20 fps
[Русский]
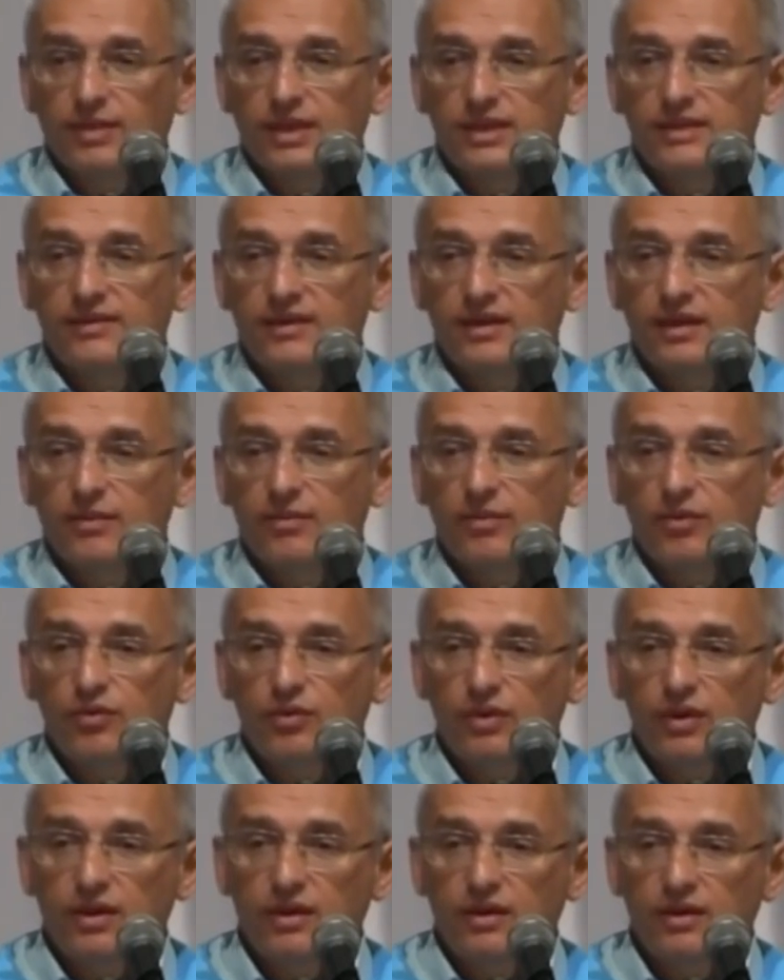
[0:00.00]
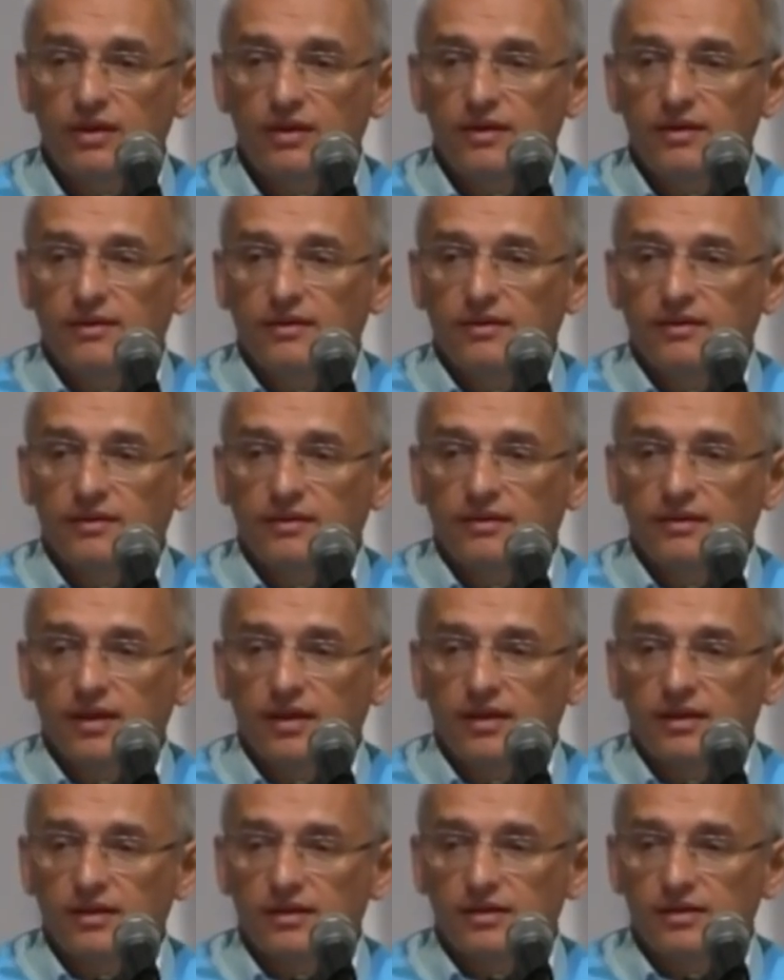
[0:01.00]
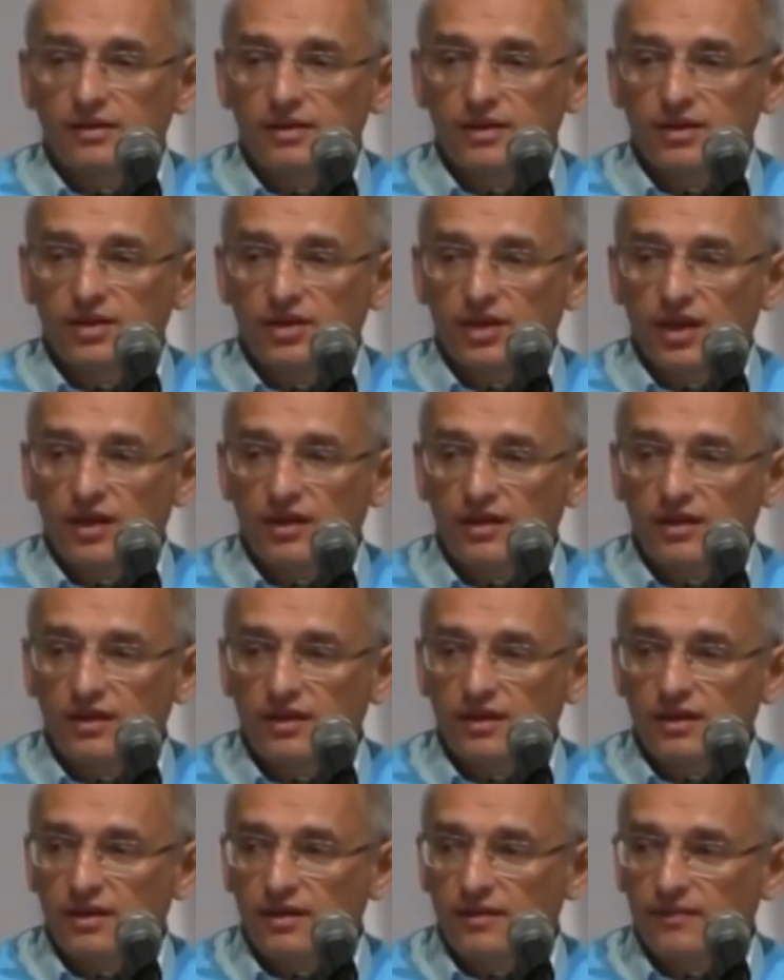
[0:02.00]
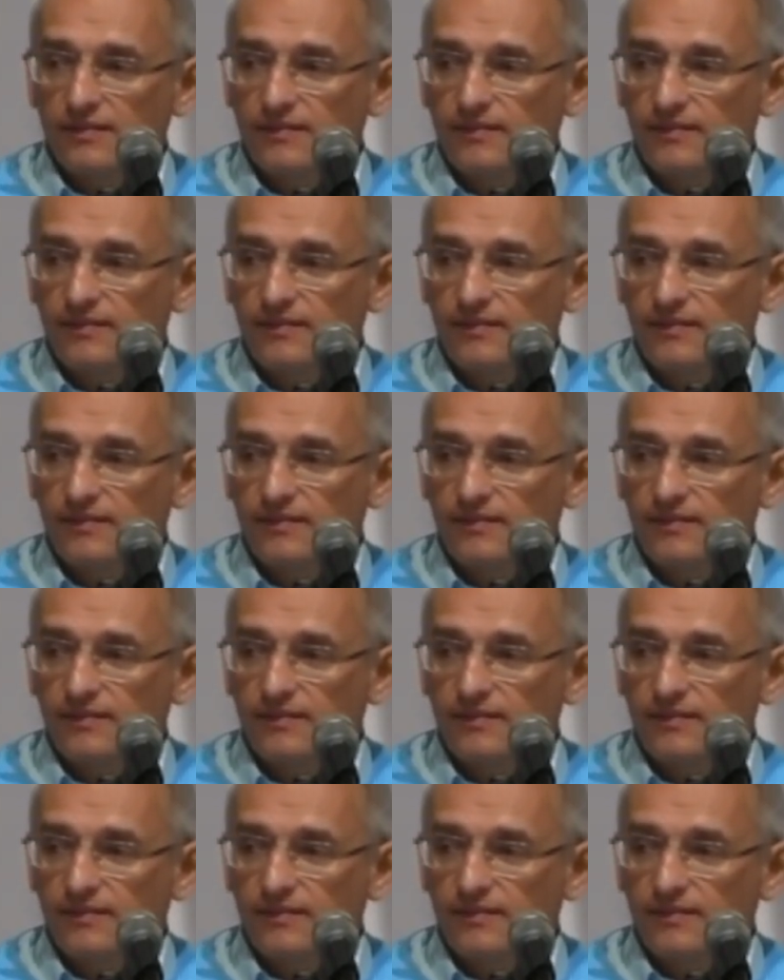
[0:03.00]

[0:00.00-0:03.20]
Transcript: Под светом луны надо начинать детей.